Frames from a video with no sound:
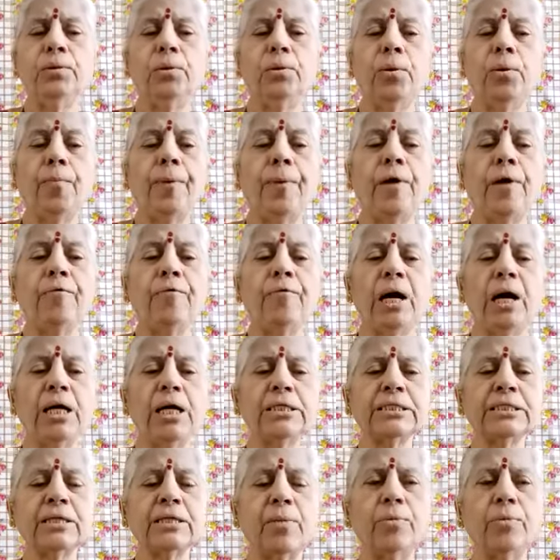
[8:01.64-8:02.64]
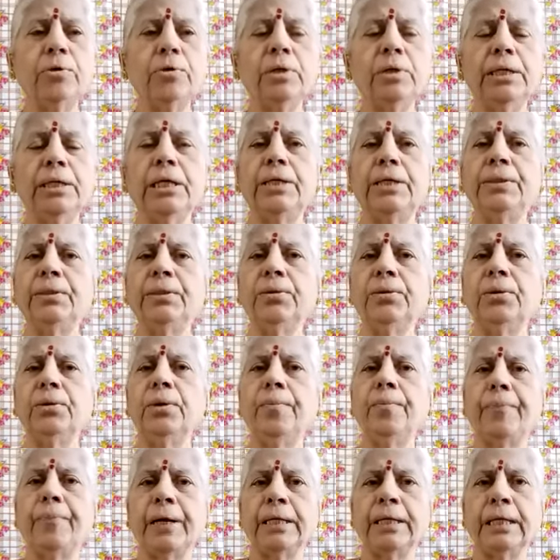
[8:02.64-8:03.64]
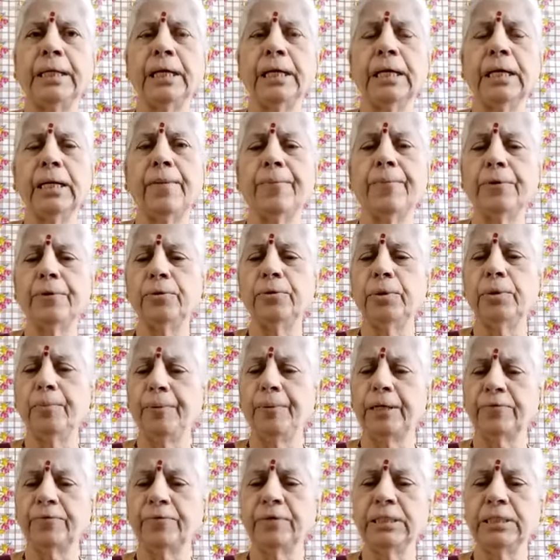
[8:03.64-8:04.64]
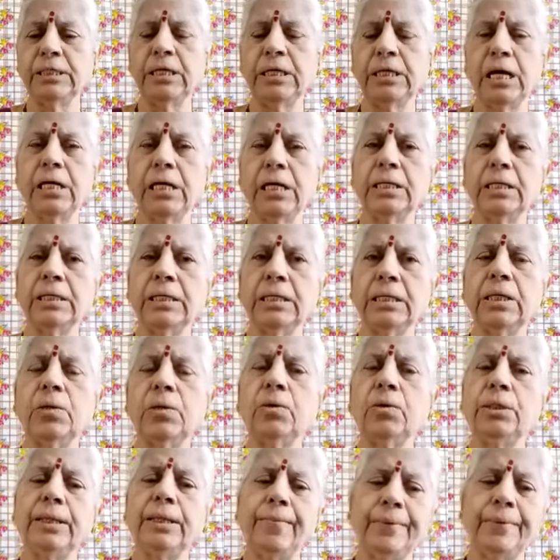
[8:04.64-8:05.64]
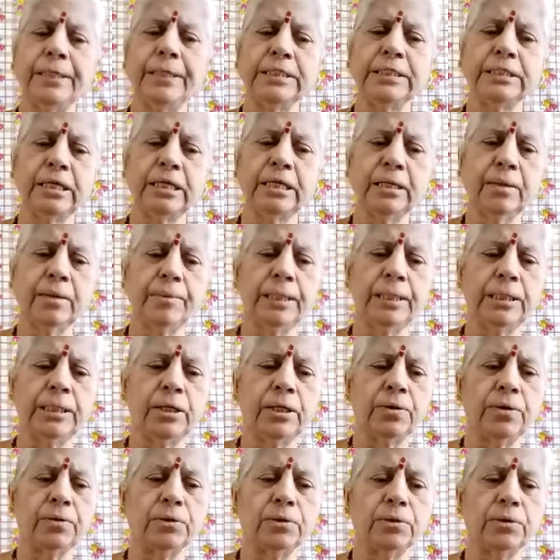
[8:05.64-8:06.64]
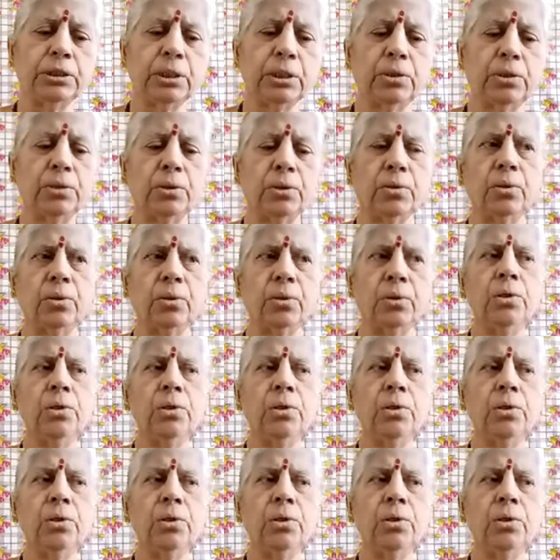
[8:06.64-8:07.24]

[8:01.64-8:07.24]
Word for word: ఉపవాసము అనంటూ పండగలప్పుడు పర్వదినాలకి కొన్ని ప్రత్యేకమైన రోజుల్లోనూ